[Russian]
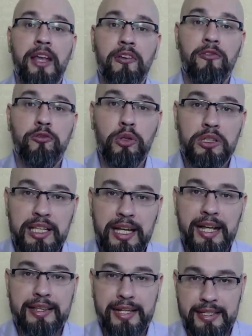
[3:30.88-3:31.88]
Вот
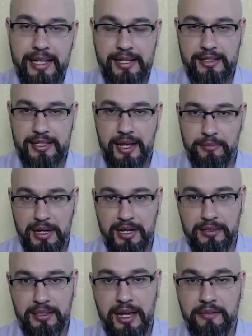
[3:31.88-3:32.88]
это есть самое
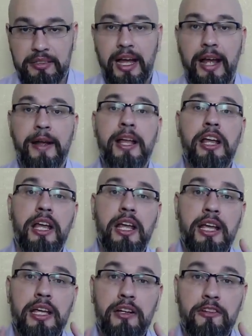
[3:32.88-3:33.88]
главное.
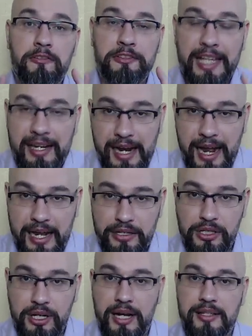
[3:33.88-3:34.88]
Вторая
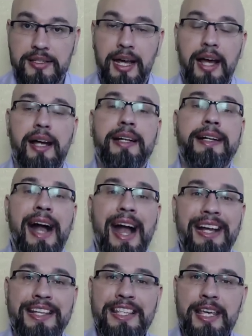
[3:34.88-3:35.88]
часть, да,
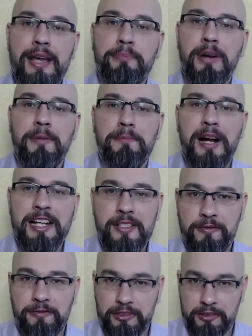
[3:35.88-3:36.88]
как не
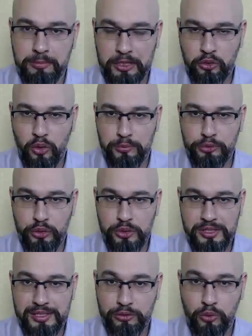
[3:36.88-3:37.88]
попасть в подобную
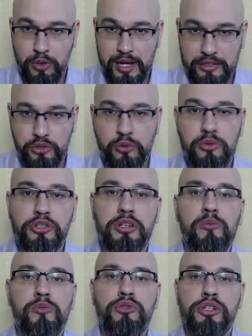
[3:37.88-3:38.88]
ситуацию.
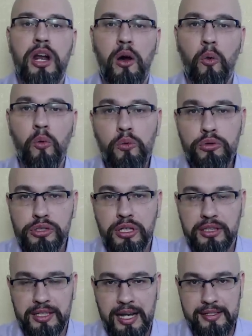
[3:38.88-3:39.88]
Чему же
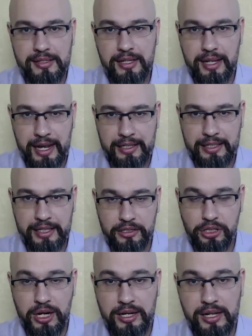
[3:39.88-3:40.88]
учит нас это
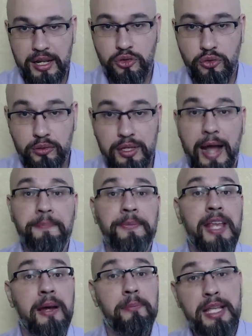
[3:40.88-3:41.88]
решение суда?
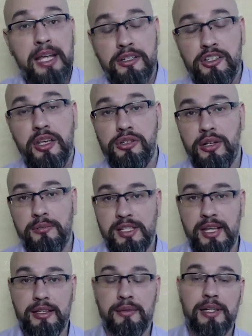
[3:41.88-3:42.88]
Прежде чем с
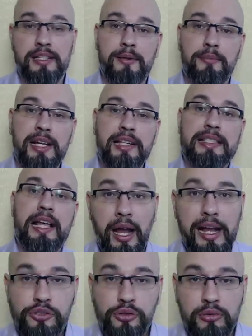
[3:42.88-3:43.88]
этим разобраться,
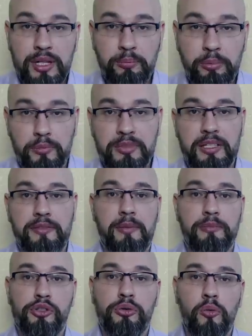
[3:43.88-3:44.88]
хочу напомнить
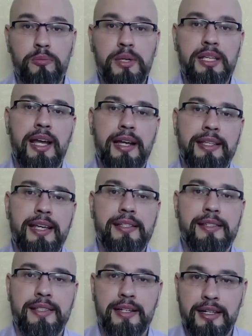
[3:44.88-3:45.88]
вам, что у меня
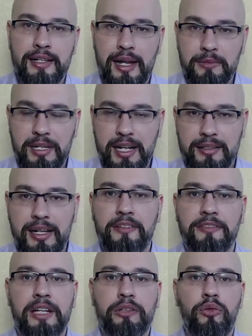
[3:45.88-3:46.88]
есть телеграм-канал,
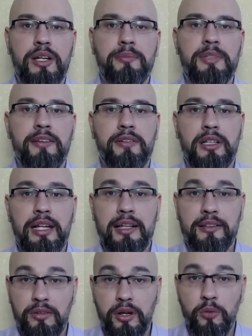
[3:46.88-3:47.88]
в котором я
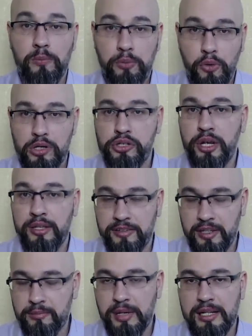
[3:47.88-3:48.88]
выкладываю больше
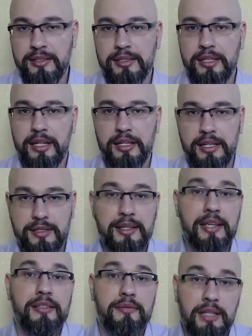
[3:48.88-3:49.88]
информации,
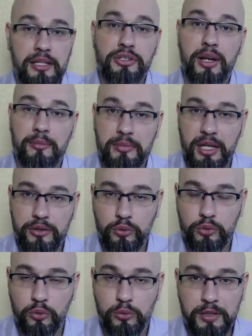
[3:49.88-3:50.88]
естественно, чем на
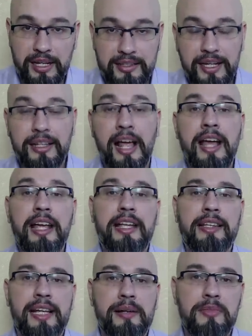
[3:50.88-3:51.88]
YouTube канал. И
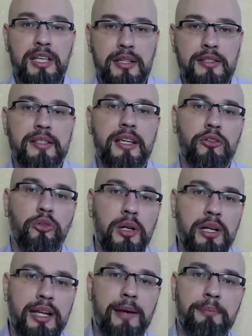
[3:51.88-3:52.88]
там есть не
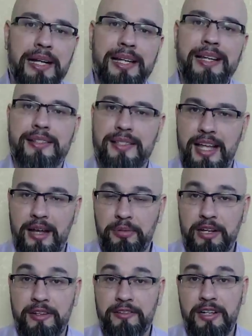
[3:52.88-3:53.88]
только полезная
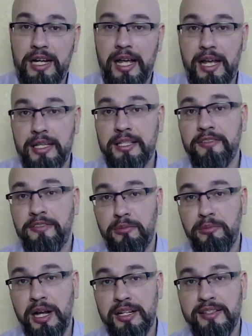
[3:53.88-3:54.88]
правовая
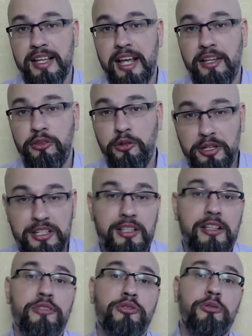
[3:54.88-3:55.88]
информация, но
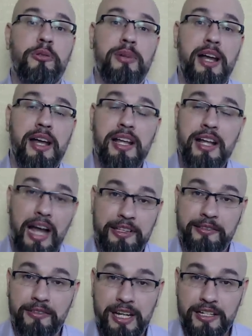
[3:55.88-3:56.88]
и чтобы
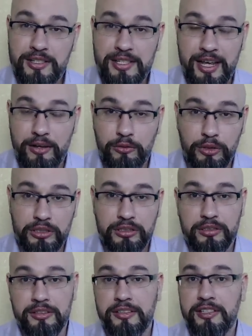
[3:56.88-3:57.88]
отвлечься от
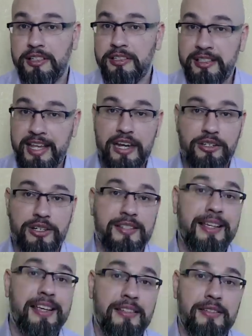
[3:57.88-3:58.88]
э,
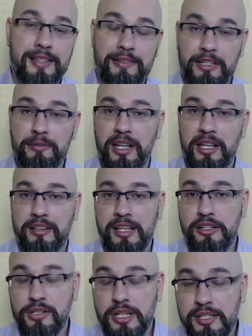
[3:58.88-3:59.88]
тяжестей
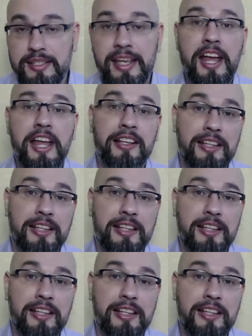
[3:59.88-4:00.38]
современной жизни.